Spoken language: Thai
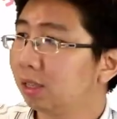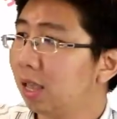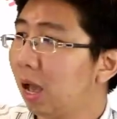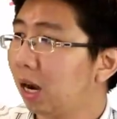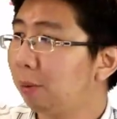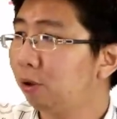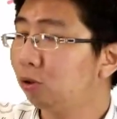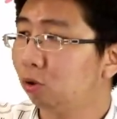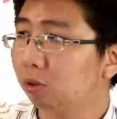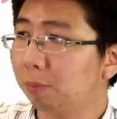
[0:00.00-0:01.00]
ยากแล้ว เพราะ
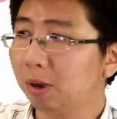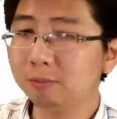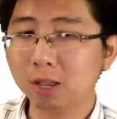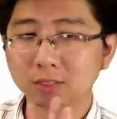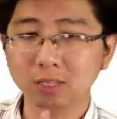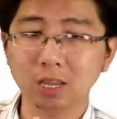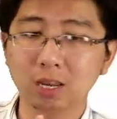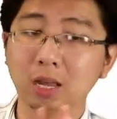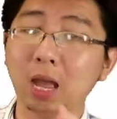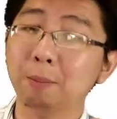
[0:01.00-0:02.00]
จุดจะเพิ่มจาก4
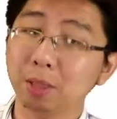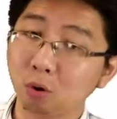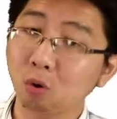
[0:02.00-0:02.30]
เนี่ยกลายเป็น